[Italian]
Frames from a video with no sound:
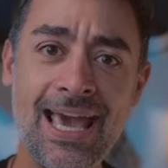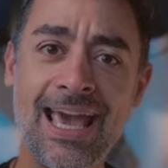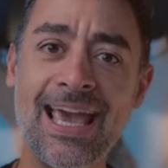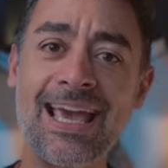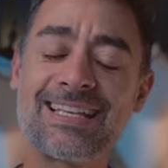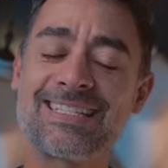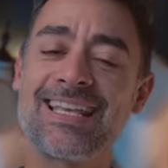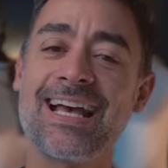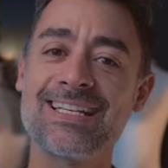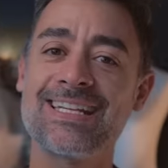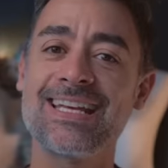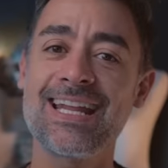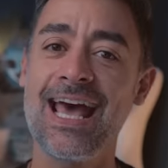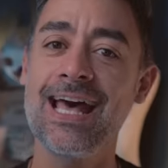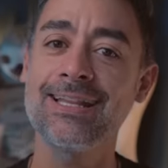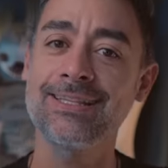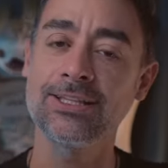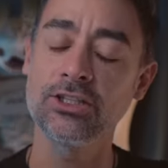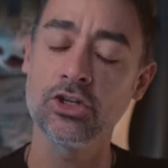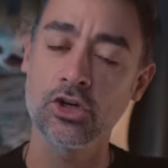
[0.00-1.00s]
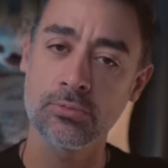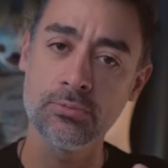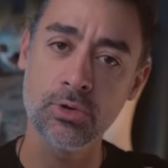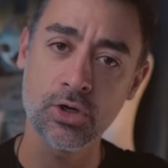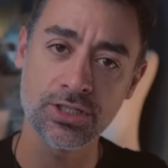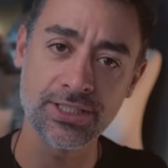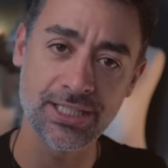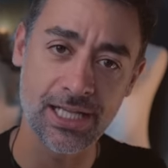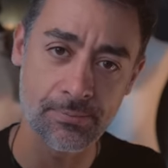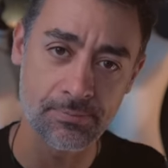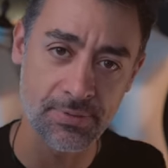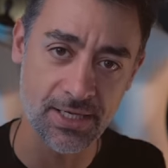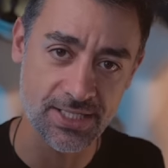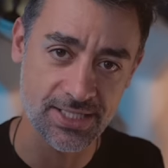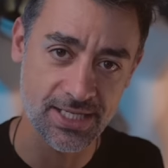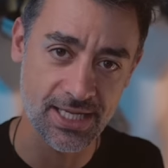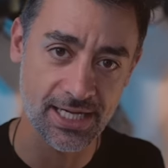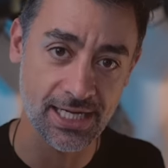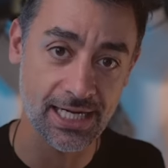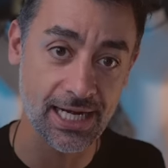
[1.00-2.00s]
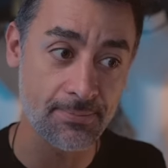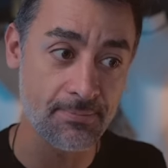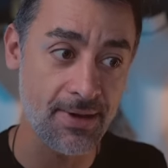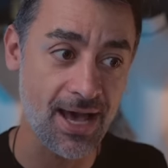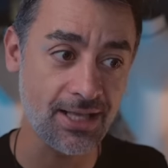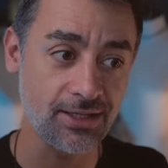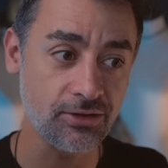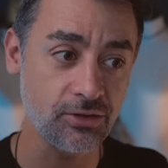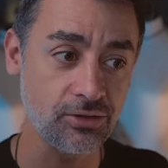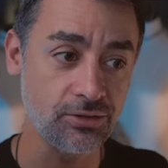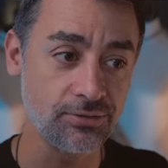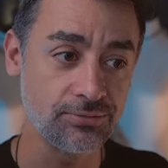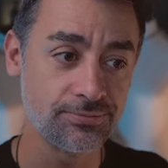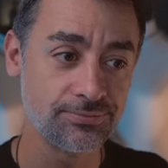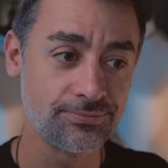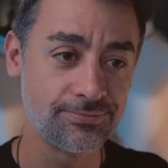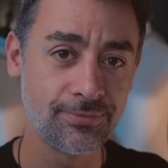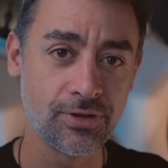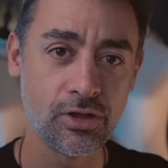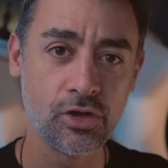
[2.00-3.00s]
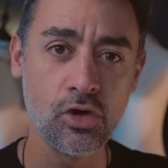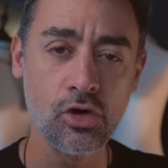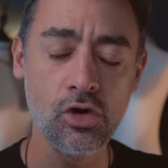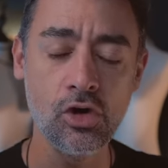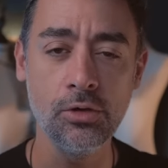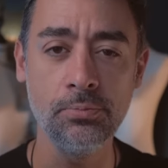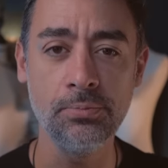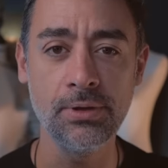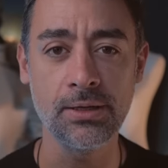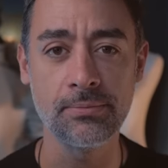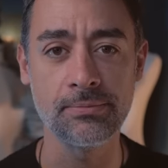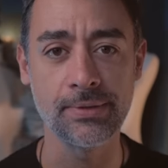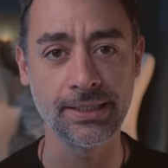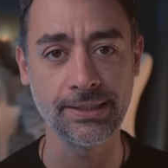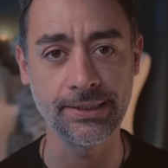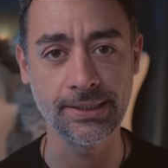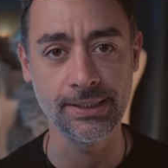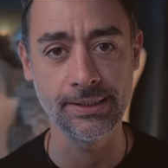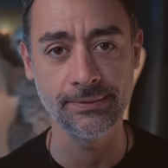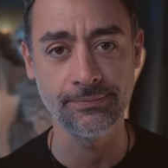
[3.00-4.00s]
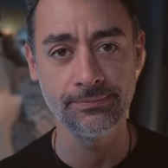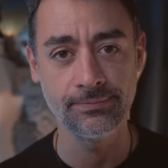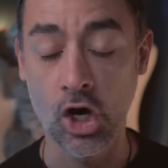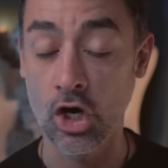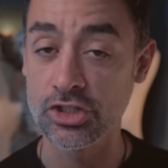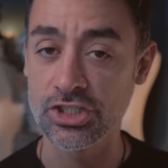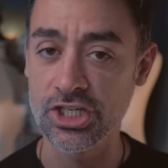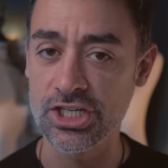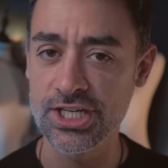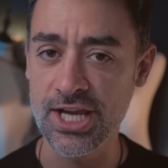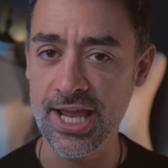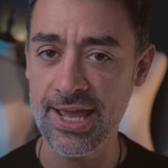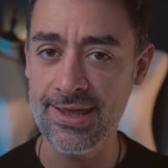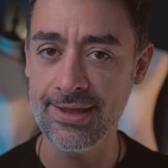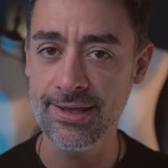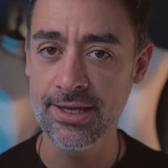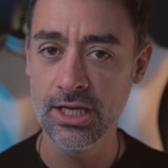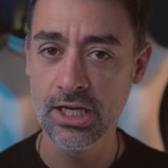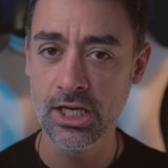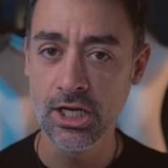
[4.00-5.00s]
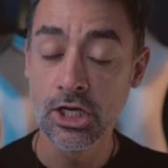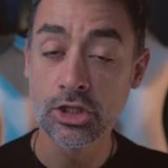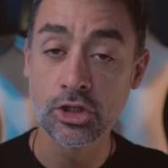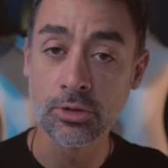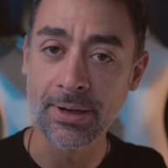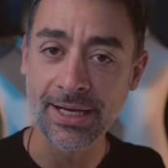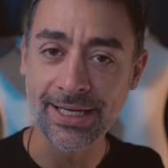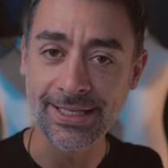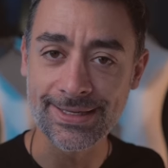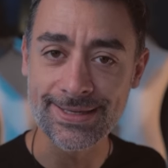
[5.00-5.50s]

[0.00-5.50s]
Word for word: esagerata di ormoni del piacere. L'amato non lo permette. Oggi c'è, domani